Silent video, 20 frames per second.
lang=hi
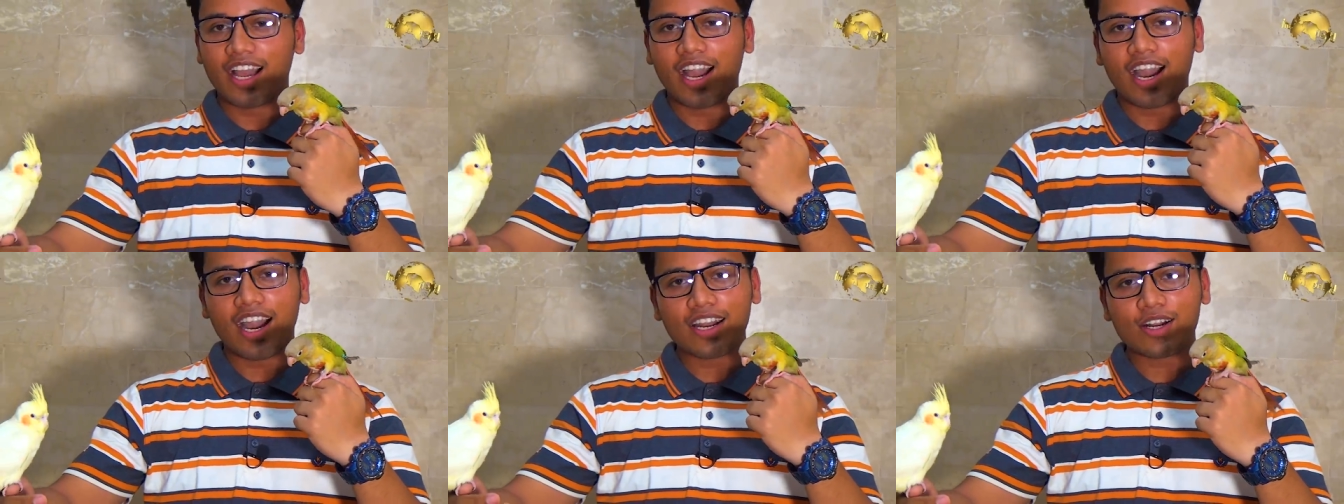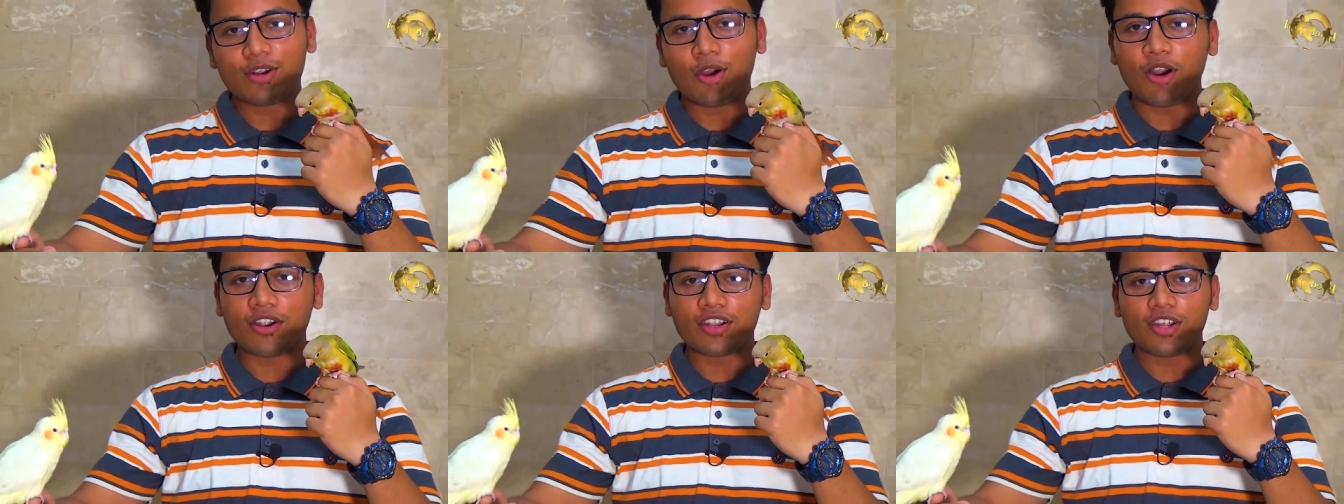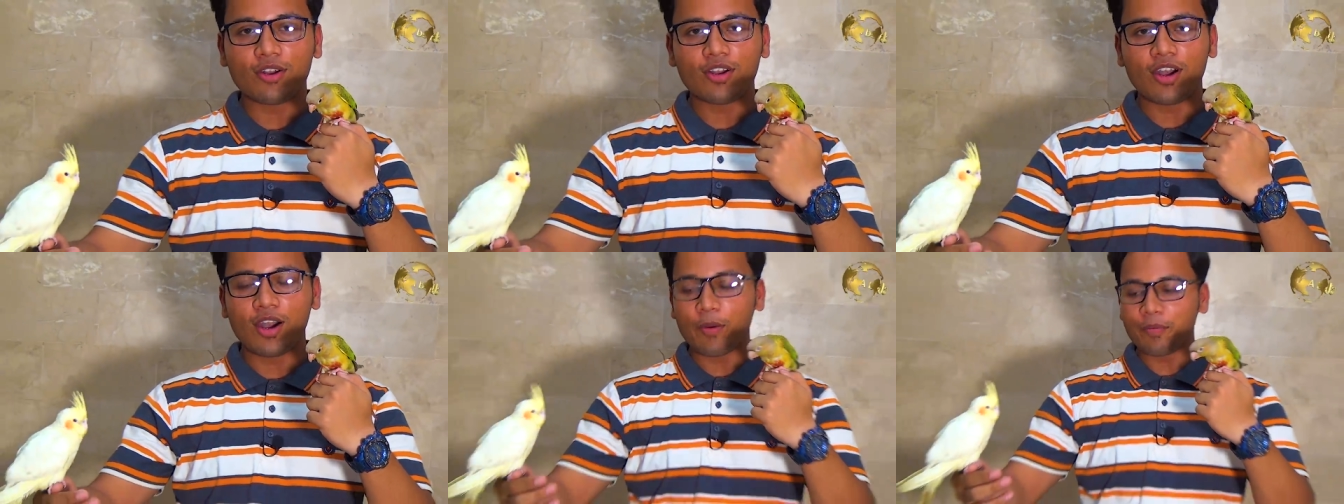अगर
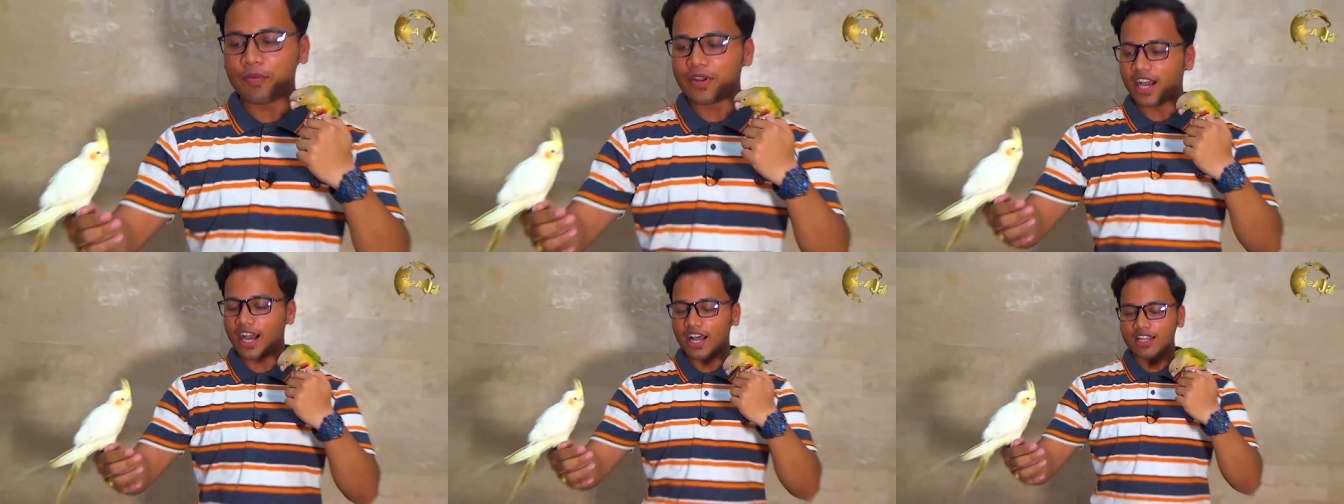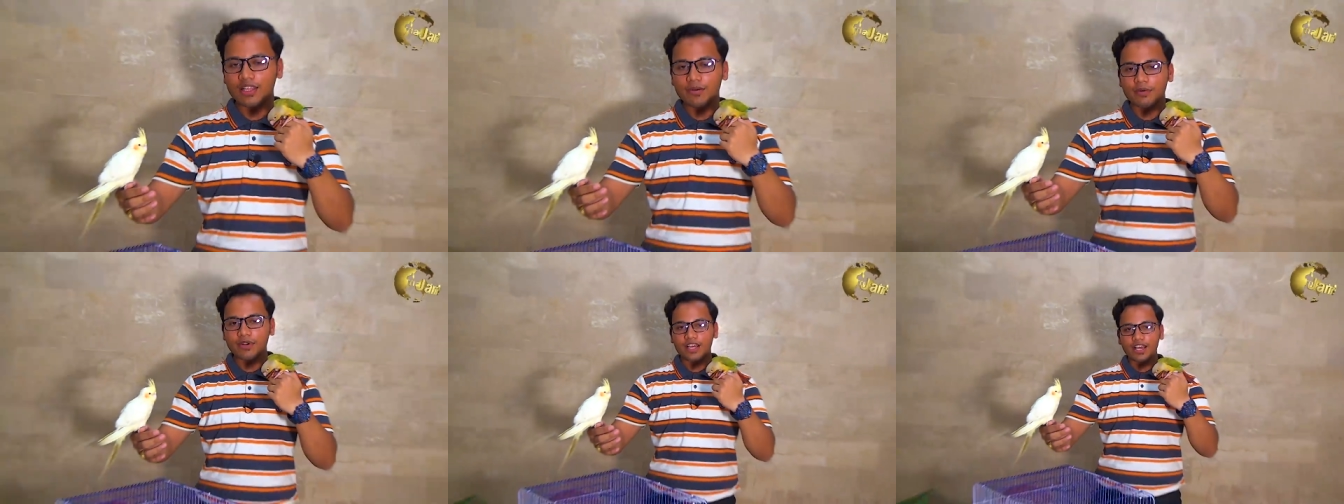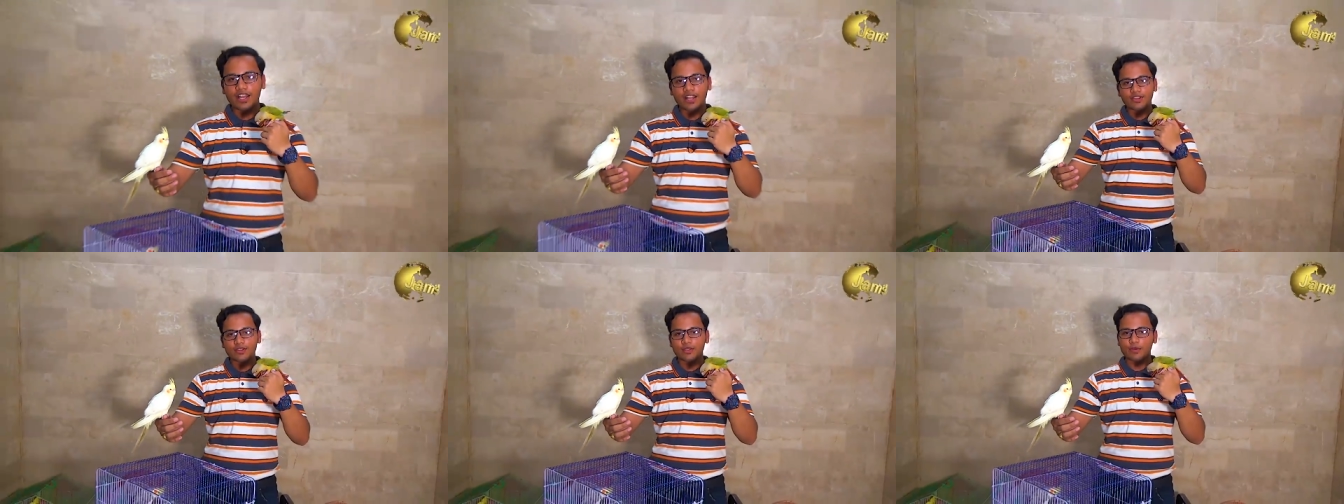कॉकटेल को आप अपने हाथ में
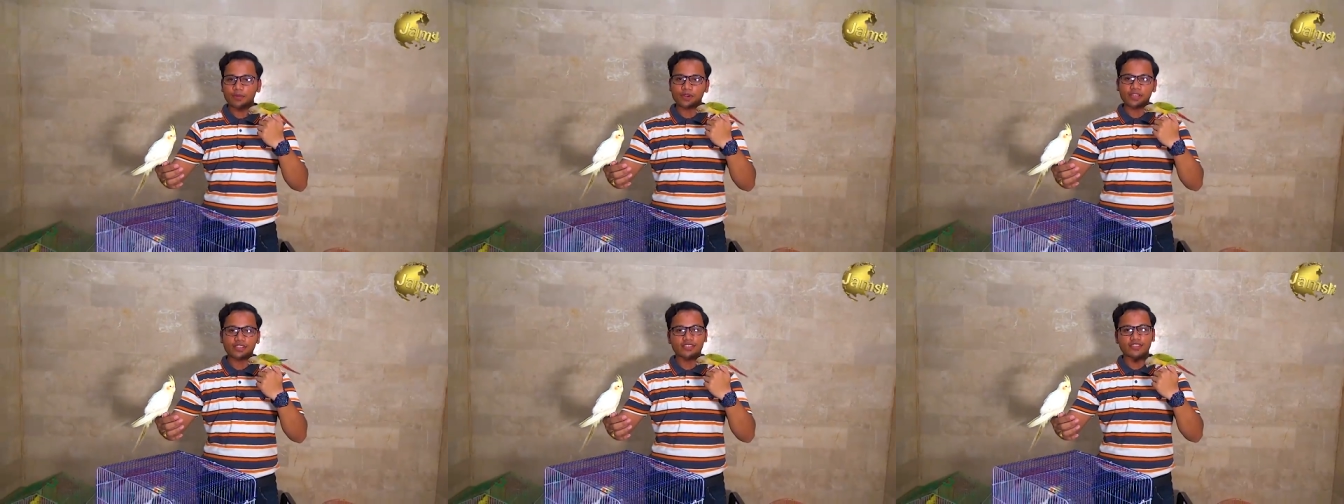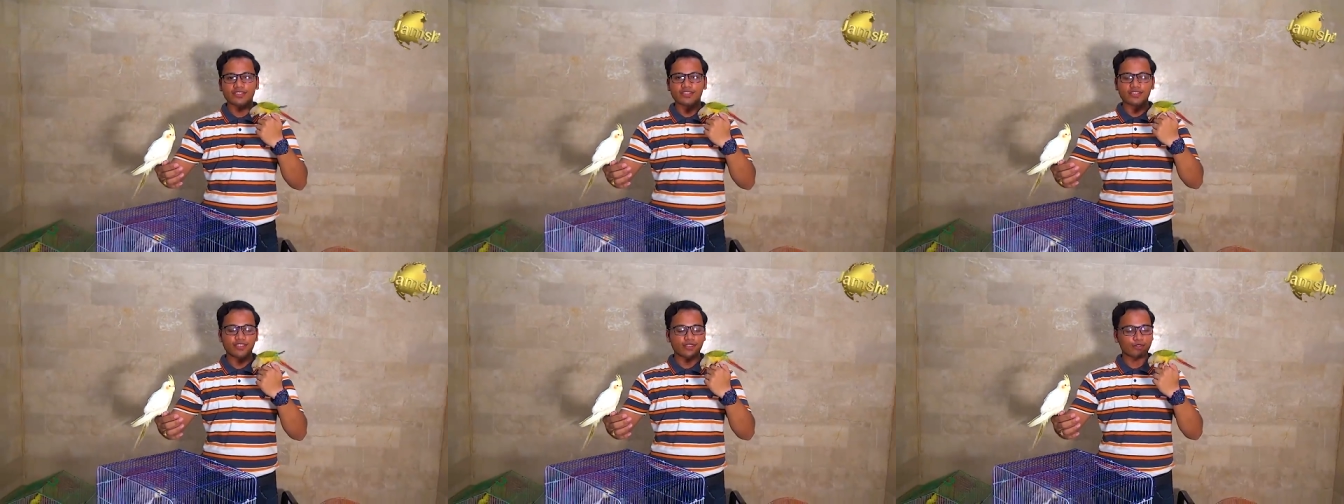बैठा लें तो बस